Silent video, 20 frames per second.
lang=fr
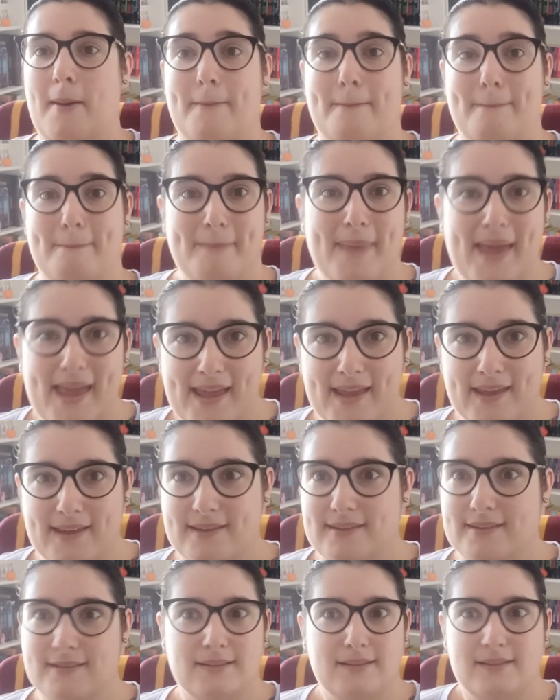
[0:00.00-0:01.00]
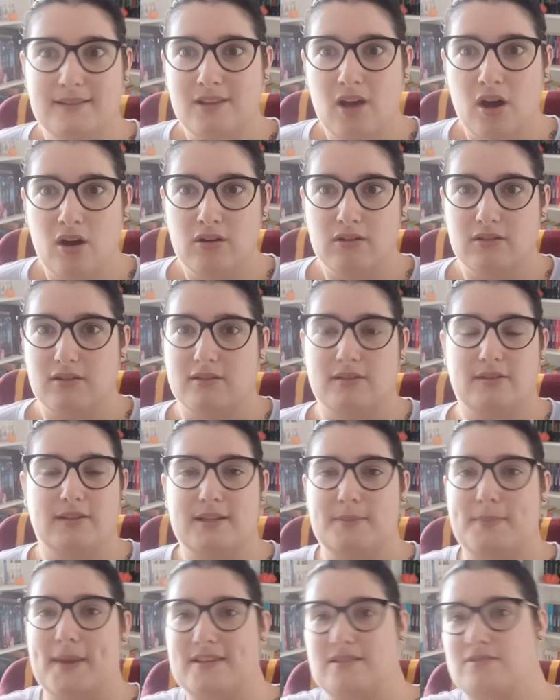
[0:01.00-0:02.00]
mais non,
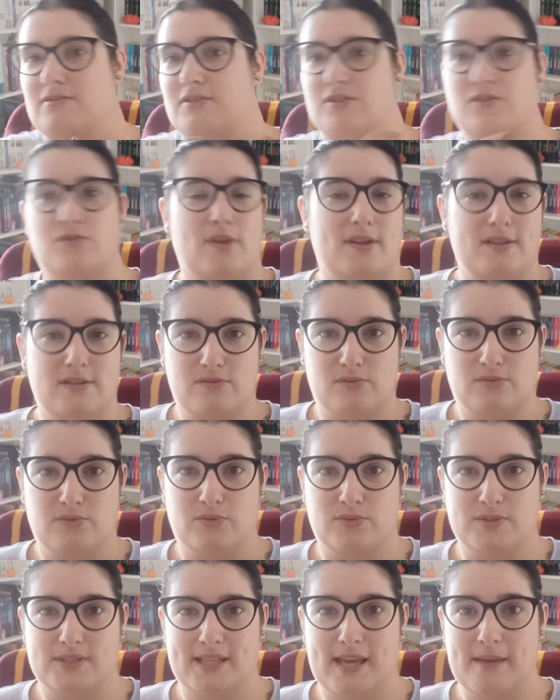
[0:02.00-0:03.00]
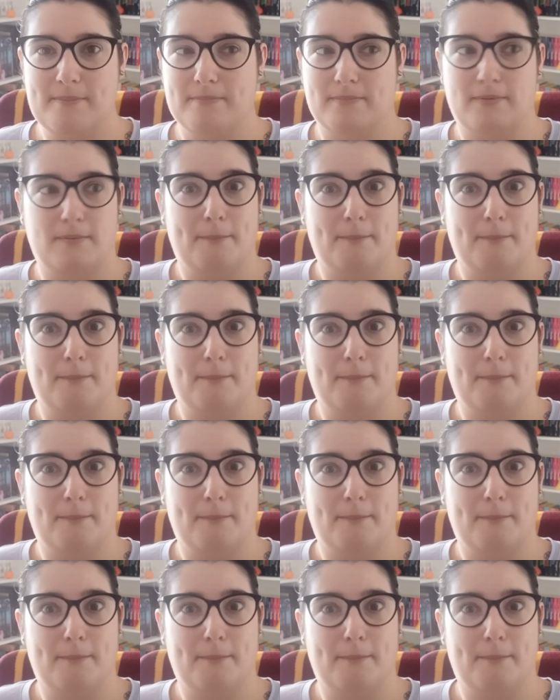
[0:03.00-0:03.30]
les personnes en situation de handicap,